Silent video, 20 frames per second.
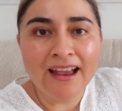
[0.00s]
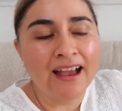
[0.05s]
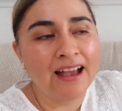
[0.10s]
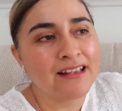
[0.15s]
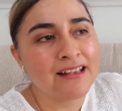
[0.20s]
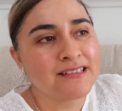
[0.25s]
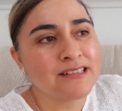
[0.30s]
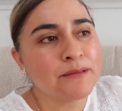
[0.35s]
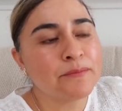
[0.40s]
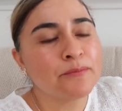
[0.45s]

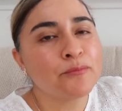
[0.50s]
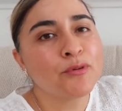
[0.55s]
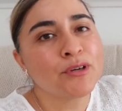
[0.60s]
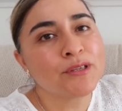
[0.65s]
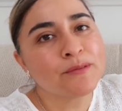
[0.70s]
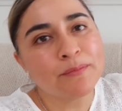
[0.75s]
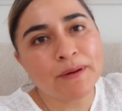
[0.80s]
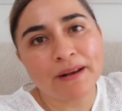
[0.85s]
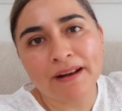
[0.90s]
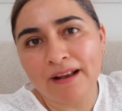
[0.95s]
así
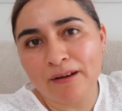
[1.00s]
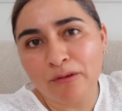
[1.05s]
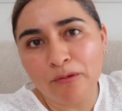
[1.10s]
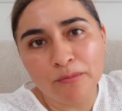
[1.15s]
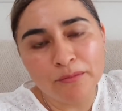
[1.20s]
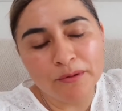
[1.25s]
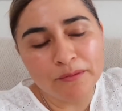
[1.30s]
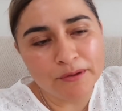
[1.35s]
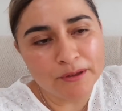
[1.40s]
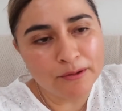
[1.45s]
pues para
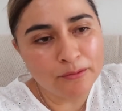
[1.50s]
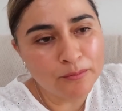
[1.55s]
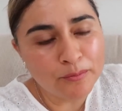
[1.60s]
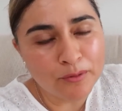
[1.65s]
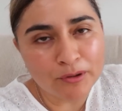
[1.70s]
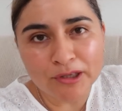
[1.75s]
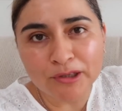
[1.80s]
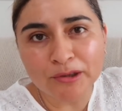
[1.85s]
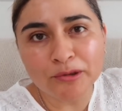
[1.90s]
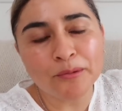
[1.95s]
convivir un
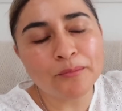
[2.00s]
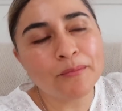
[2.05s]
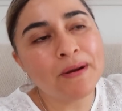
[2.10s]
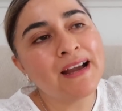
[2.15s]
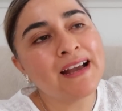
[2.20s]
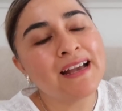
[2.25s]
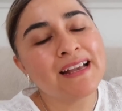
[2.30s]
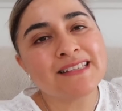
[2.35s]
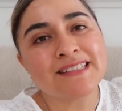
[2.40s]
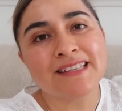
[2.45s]
poquito
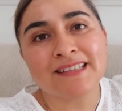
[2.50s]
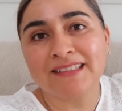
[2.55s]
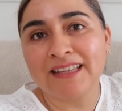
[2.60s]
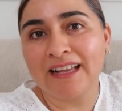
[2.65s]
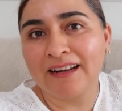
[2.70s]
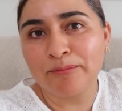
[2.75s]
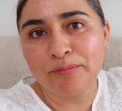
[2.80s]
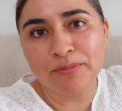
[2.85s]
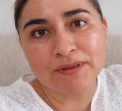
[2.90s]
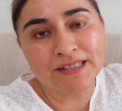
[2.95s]
más y
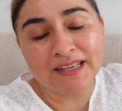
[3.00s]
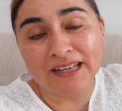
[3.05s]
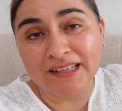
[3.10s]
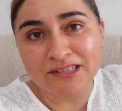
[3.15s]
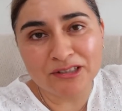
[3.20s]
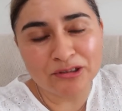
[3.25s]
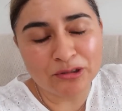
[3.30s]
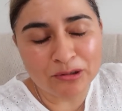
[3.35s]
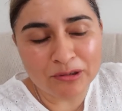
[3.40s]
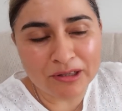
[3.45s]
estar pues
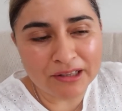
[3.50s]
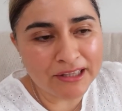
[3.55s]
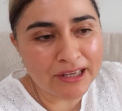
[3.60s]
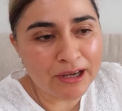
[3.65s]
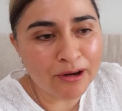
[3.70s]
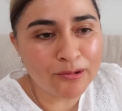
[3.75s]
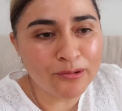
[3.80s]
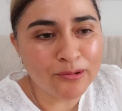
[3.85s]
casi todo el día